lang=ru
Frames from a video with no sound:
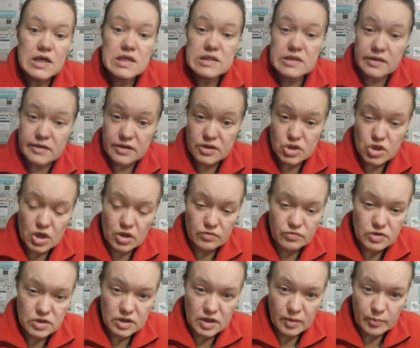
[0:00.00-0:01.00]

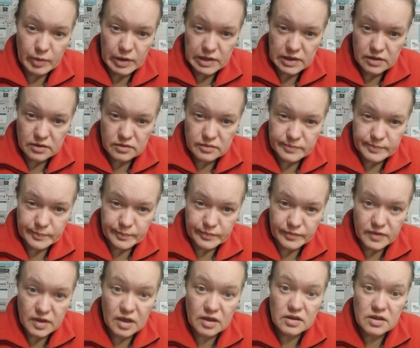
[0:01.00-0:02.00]
сокращают всегда балет,
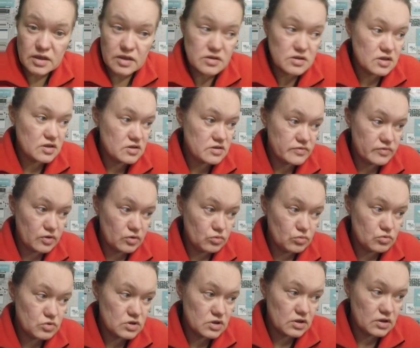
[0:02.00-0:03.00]
негде
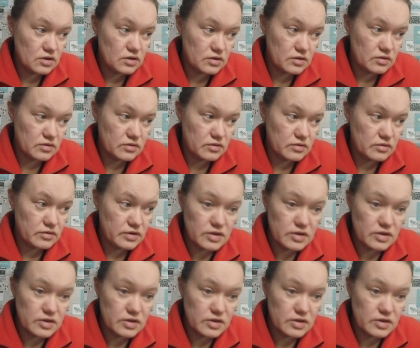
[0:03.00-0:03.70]
развернуться э,